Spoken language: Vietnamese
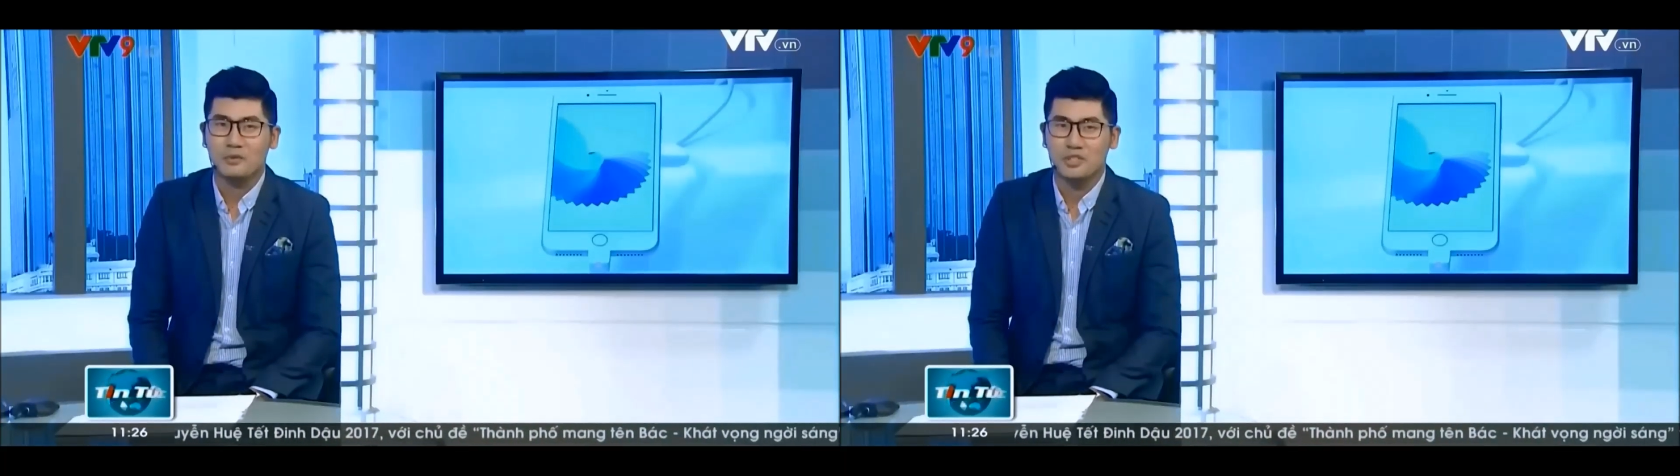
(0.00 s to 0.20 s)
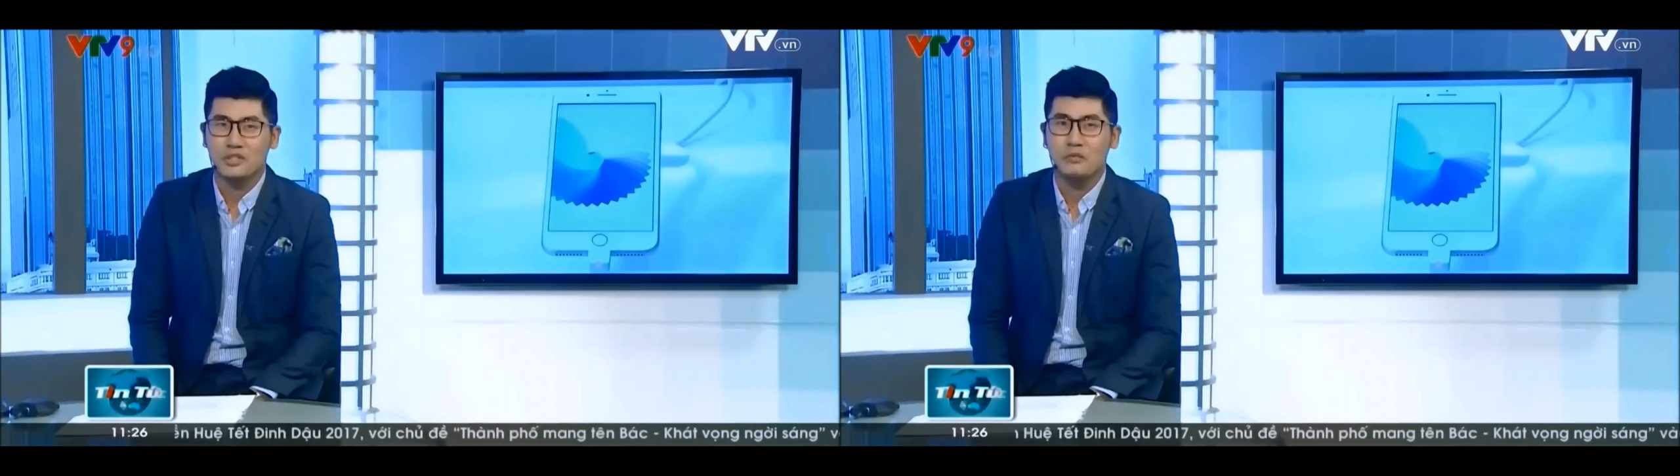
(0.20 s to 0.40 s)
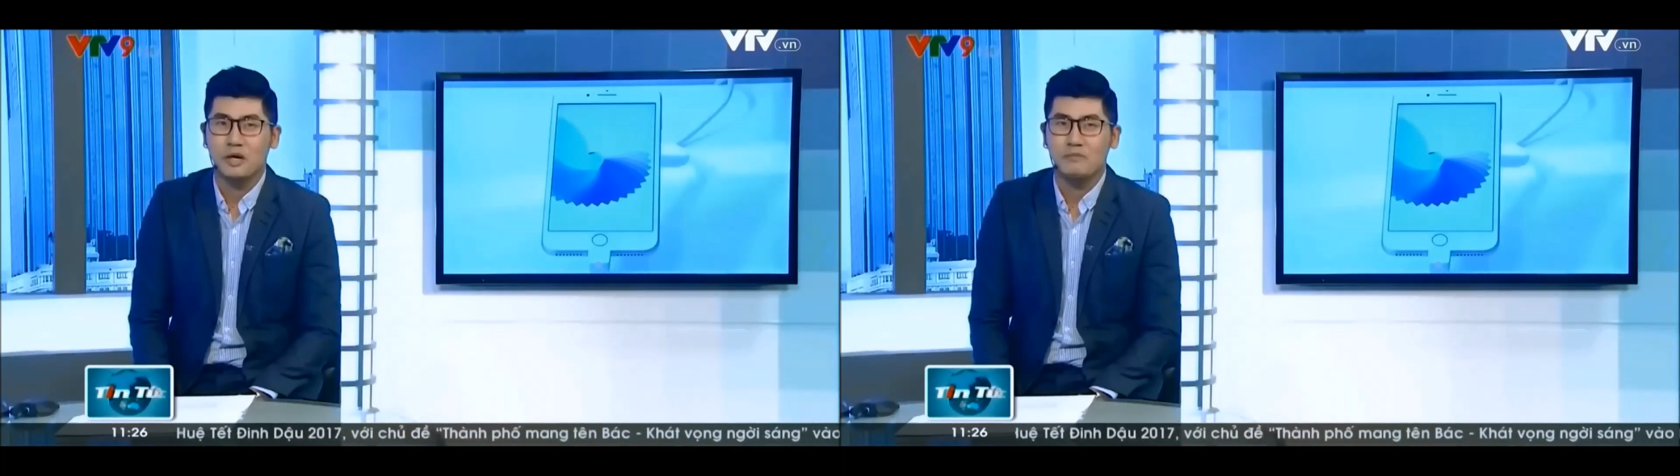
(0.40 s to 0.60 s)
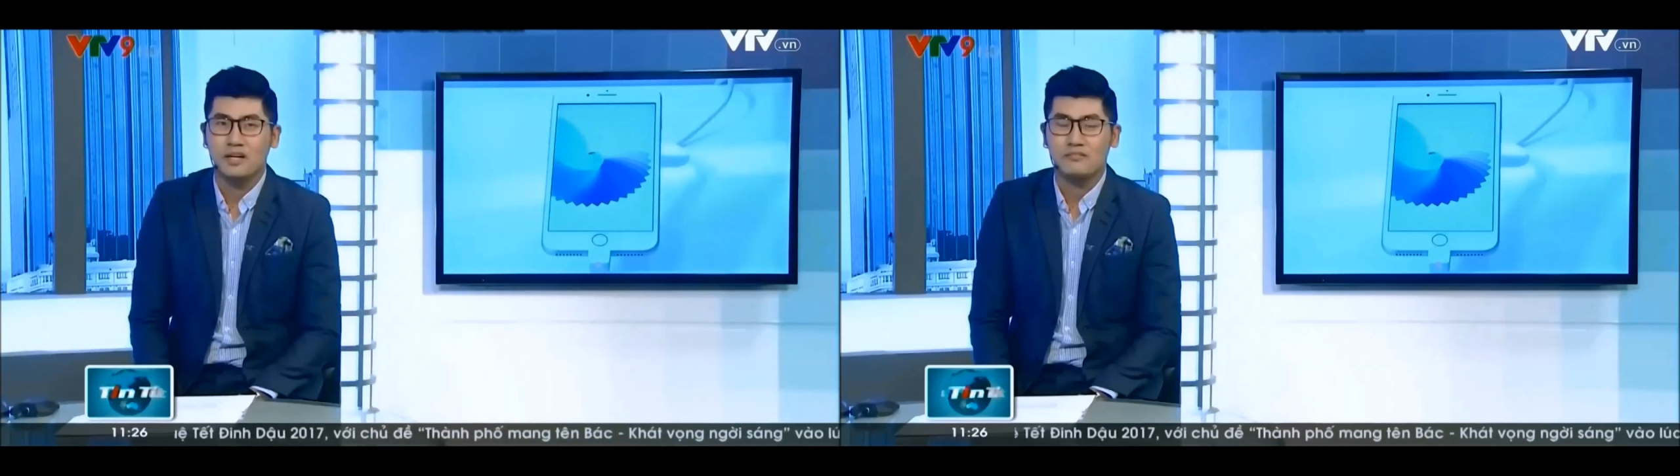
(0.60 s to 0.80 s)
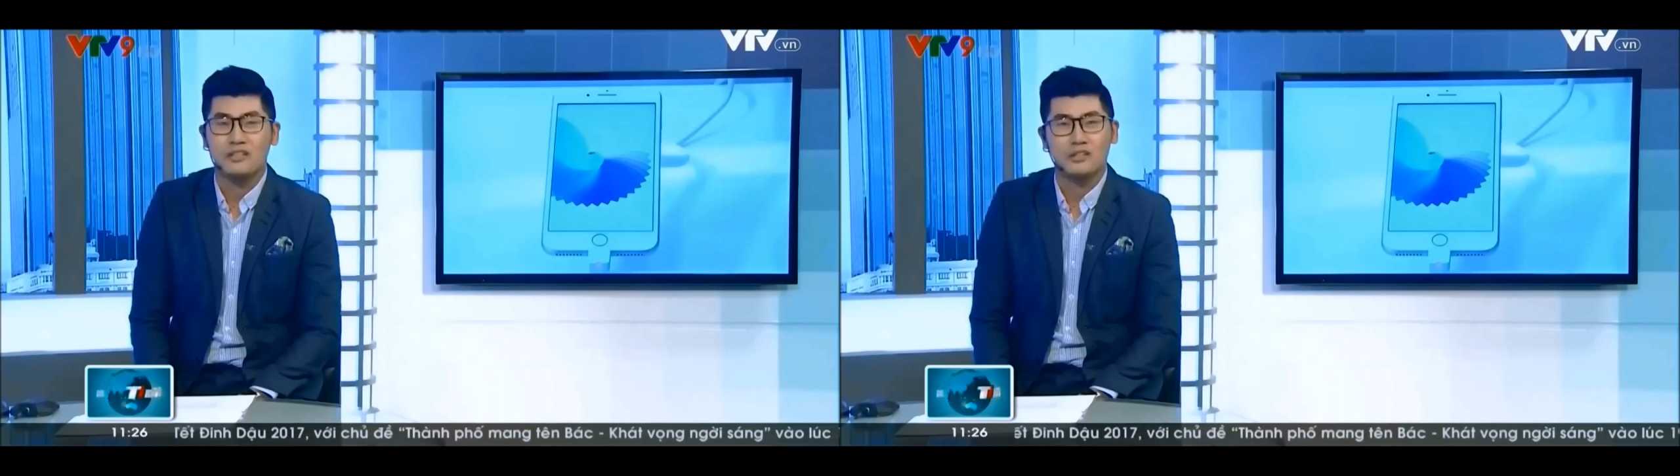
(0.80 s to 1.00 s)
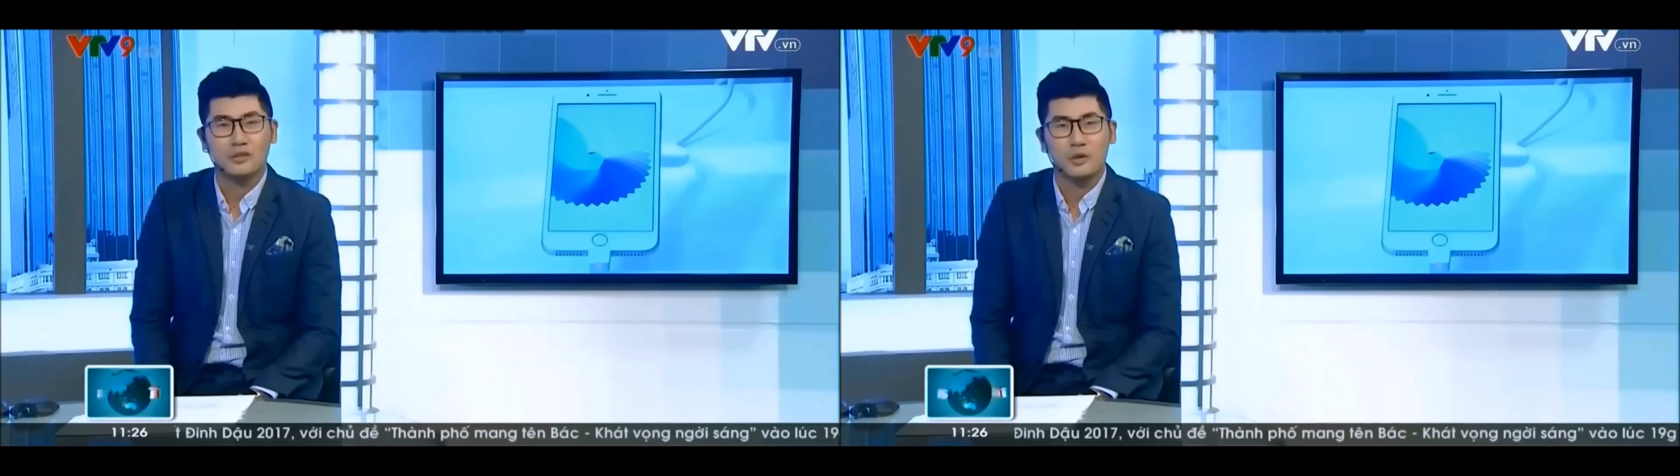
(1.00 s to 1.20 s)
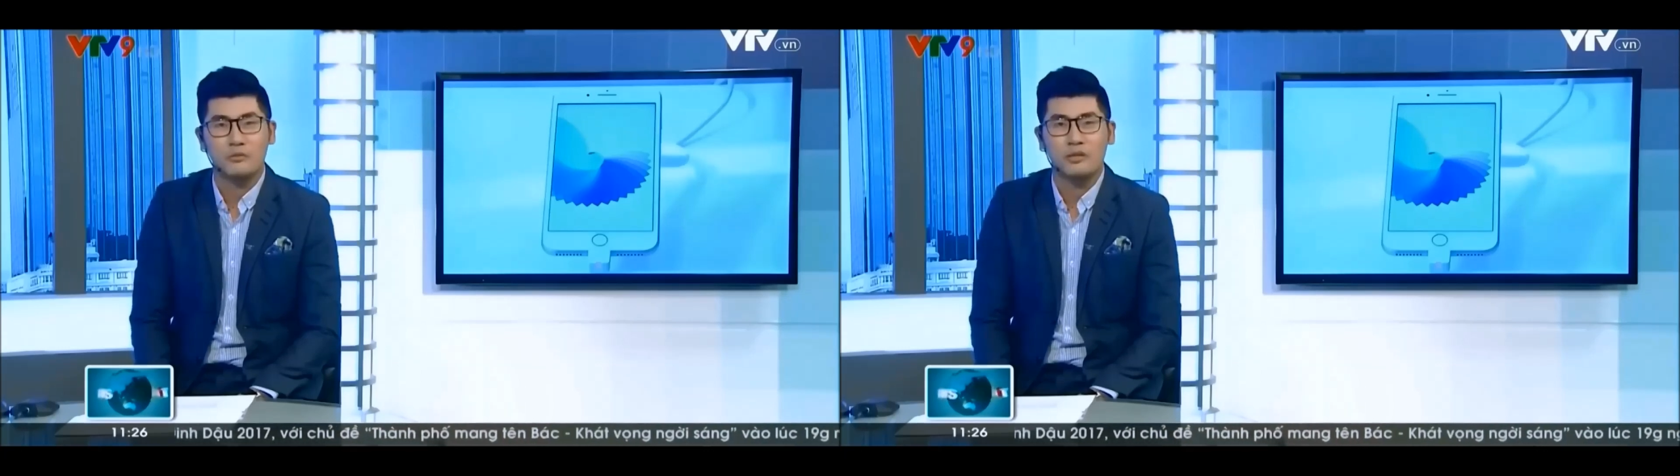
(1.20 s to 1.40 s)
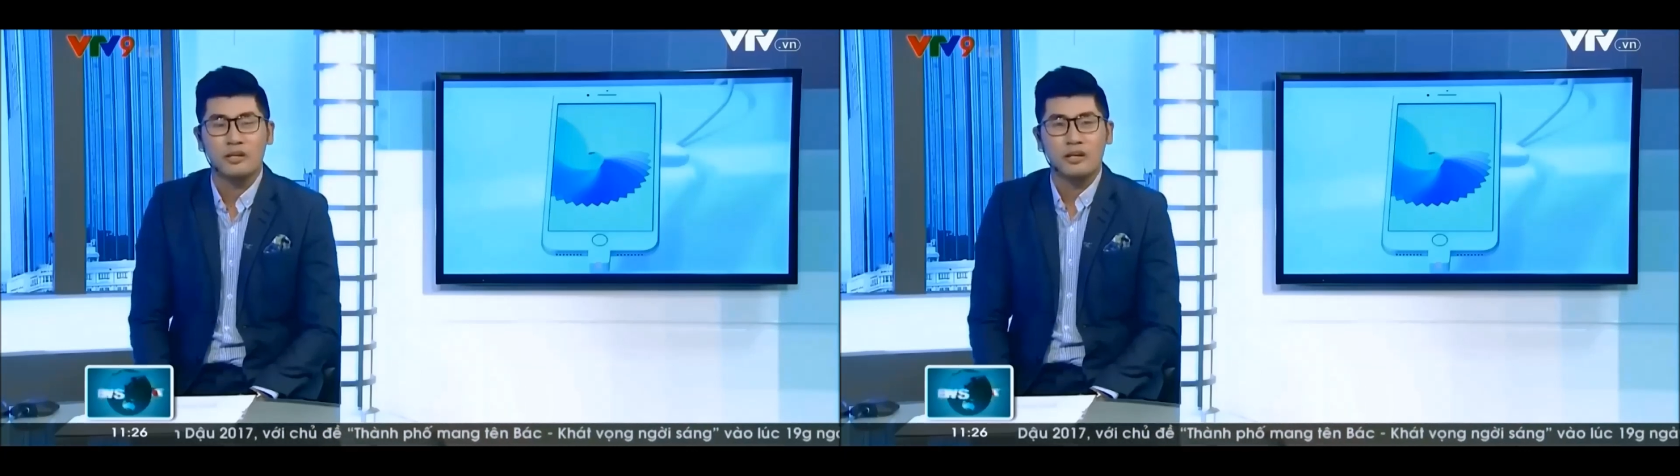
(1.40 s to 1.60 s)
một sức hút hấp dẫn với người tiêu dùng.